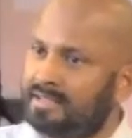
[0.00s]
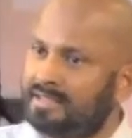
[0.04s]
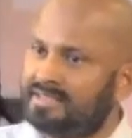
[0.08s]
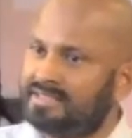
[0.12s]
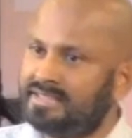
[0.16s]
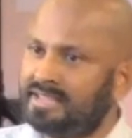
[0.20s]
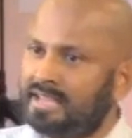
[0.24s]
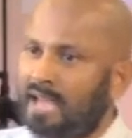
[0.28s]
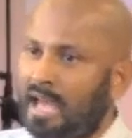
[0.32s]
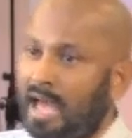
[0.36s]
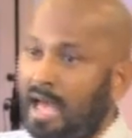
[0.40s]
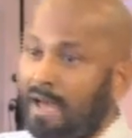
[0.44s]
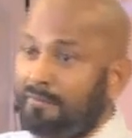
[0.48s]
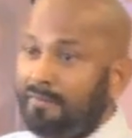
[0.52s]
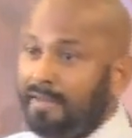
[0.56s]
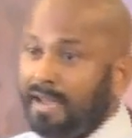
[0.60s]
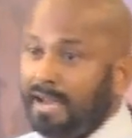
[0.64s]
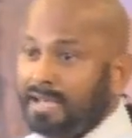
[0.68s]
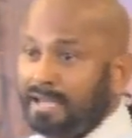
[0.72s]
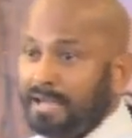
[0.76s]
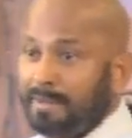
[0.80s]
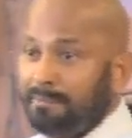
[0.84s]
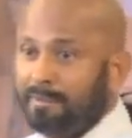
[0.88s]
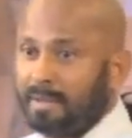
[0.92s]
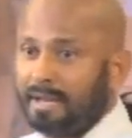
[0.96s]
et
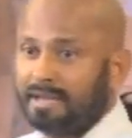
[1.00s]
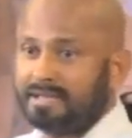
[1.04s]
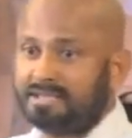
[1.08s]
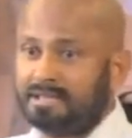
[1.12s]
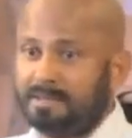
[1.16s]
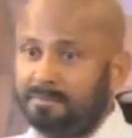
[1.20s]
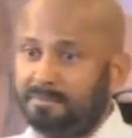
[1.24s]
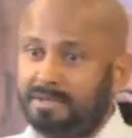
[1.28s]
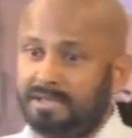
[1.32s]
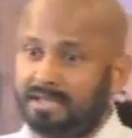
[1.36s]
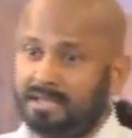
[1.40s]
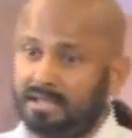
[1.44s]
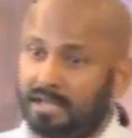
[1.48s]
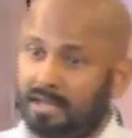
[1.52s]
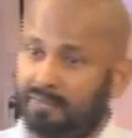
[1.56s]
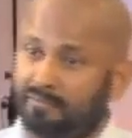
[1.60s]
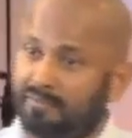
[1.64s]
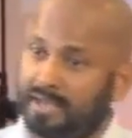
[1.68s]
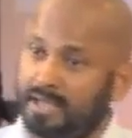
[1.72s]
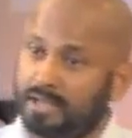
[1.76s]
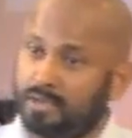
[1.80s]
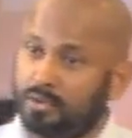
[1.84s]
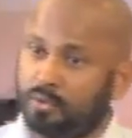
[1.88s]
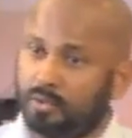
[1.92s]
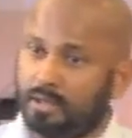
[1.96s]
l'analyser avec les
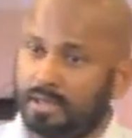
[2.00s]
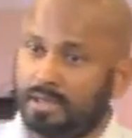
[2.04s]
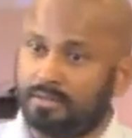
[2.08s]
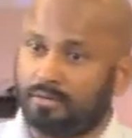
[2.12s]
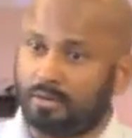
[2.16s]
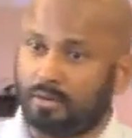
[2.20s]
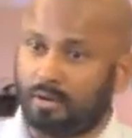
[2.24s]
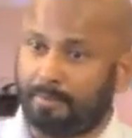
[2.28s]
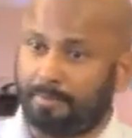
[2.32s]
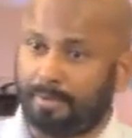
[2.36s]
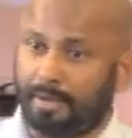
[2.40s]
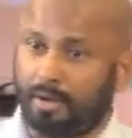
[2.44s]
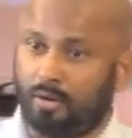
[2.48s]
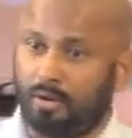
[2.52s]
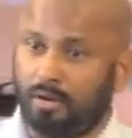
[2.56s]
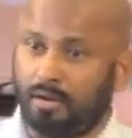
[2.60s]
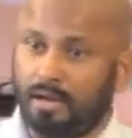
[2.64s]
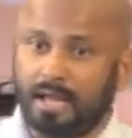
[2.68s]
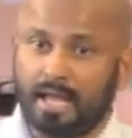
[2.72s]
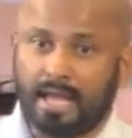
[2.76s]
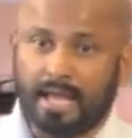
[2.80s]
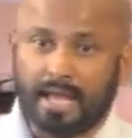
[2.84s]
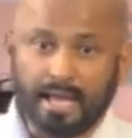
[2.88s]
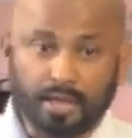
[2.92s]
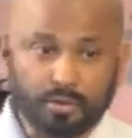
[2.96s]
principes qui est véhiculé
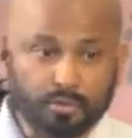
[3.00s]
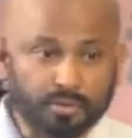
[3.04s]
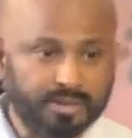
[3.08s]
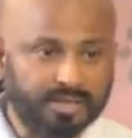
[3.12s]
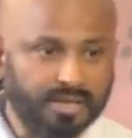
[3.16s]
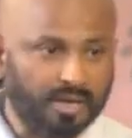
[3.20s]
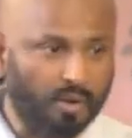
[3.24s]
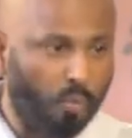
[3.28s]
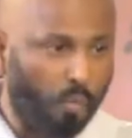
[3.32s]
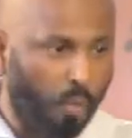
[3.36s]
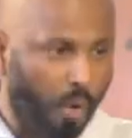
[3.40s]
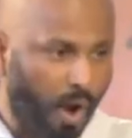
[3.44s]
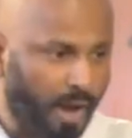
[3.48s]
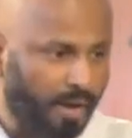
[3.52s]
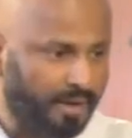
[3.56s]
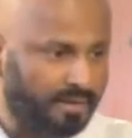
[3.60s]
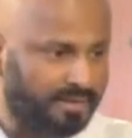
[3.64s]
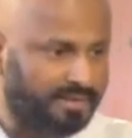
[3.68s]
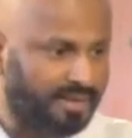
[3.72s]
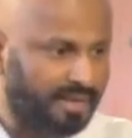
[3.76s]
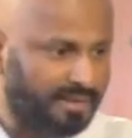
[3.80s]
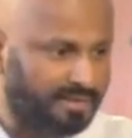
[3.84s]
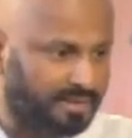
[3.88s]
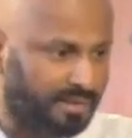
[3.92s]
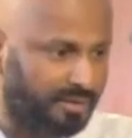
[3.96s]
dans la parole et de
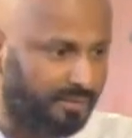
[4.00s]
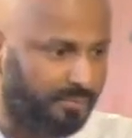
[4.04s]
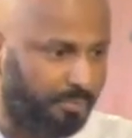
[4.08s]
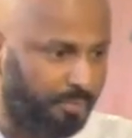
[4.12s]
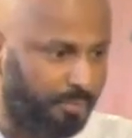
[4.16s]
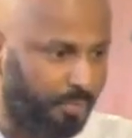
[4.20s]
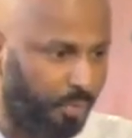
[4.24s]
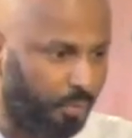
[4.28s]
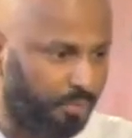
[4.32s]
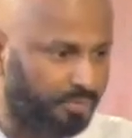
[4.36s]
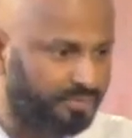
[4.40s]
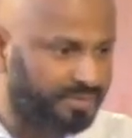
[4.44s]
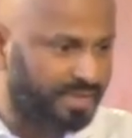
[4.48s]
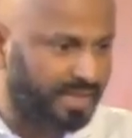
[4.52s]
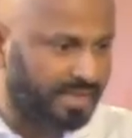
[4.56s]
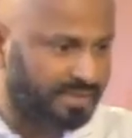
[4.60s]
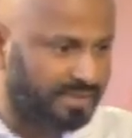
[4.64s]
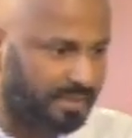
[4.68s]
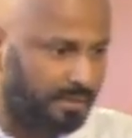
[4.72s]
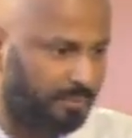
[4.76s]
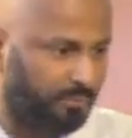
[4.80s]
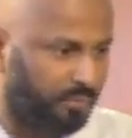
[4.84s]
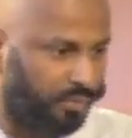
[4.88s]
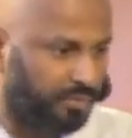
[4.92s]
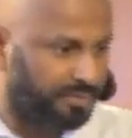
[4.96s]
dire ouais, ça c'est
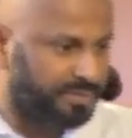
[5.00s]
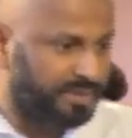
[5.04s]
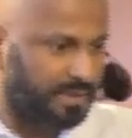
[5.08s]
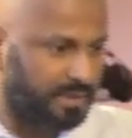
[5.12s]
bon,